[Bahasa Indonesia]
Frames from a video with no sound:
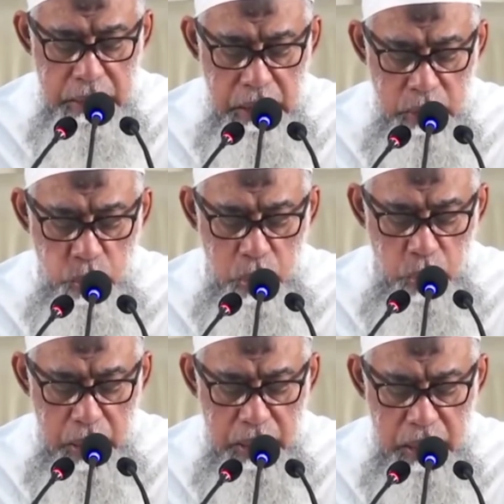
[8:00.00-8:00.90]
Antaktula
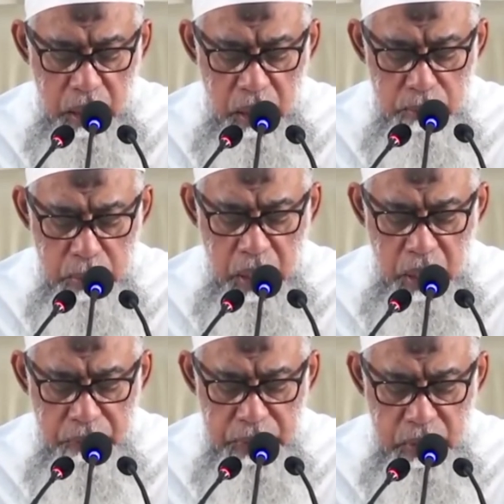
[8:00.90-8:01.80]
waladaka
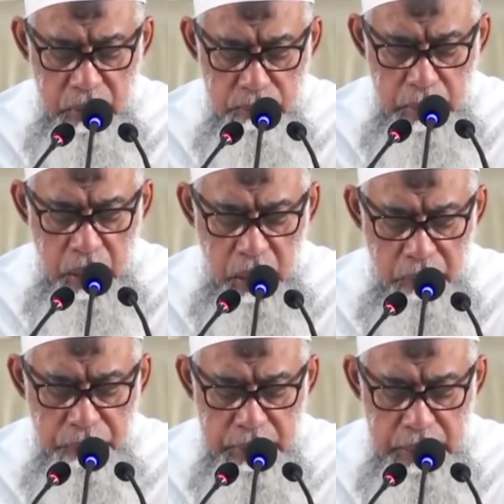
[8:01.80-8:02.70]
makhafat
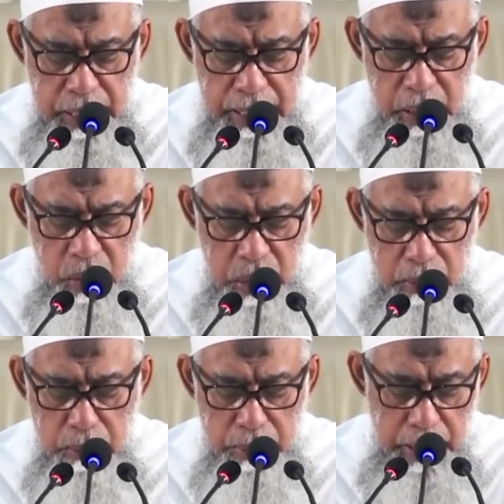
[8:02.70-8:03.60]
makhafata
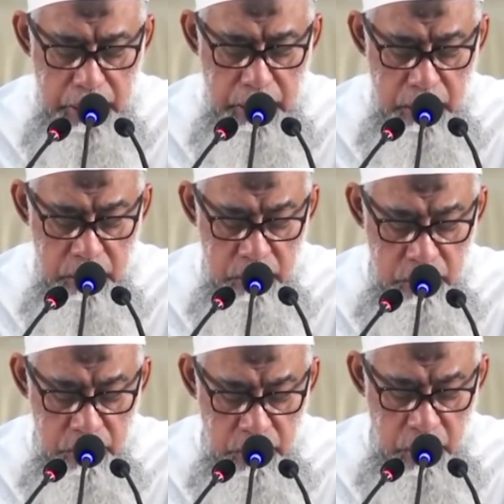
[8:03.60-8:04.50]
ayyat'ama ma'aka.
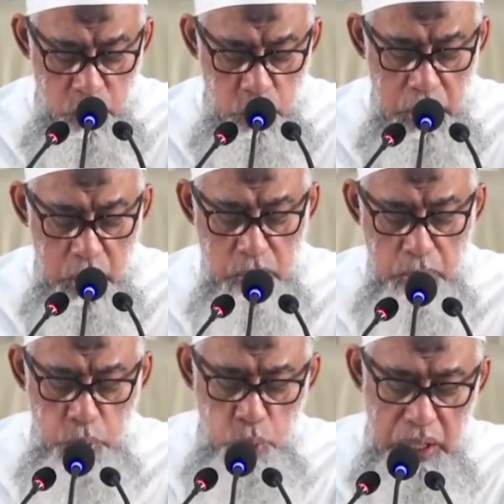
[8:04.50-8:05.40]
Yang kedua engkau
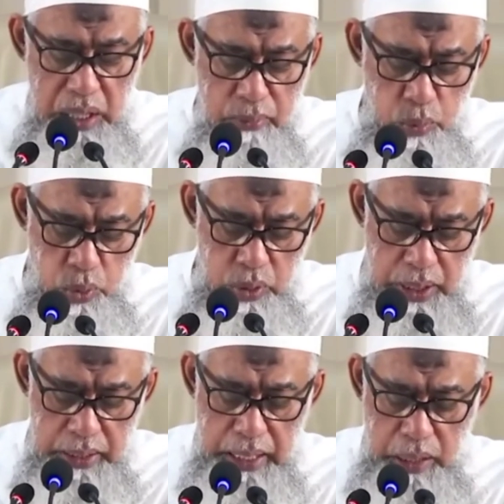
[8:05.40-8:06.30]
membunuh anakmu
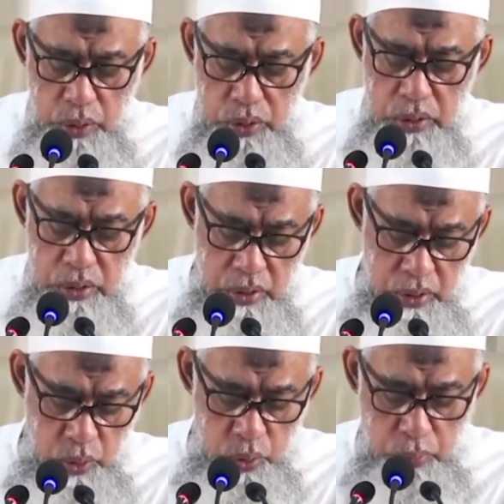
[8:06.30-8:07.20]
karena takut
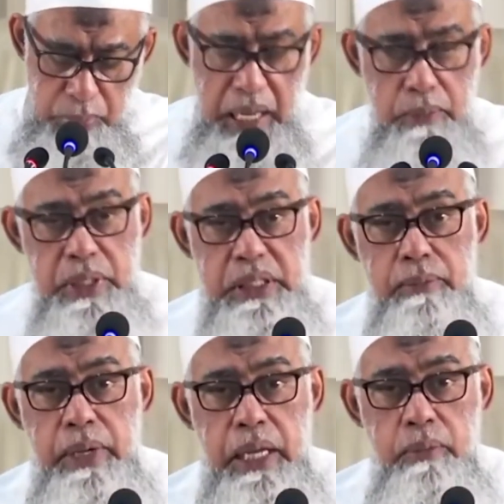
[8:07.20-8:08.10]
untuk makan
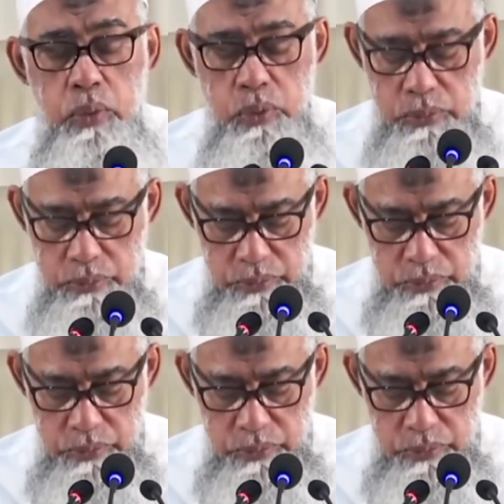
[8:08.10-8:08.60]
bersama kamu.